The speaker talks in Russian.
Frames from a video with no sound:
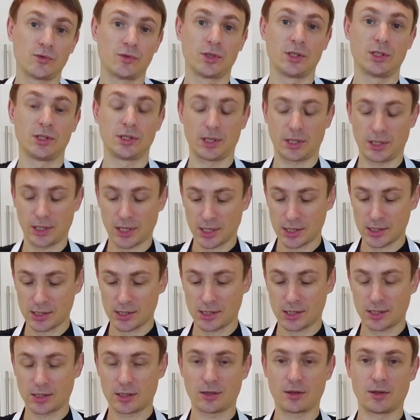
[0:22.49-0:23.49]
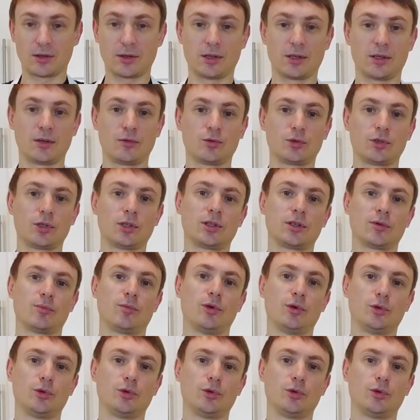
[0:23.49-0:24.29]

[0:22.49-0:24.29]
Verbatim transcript: вегетарианцы, и вот это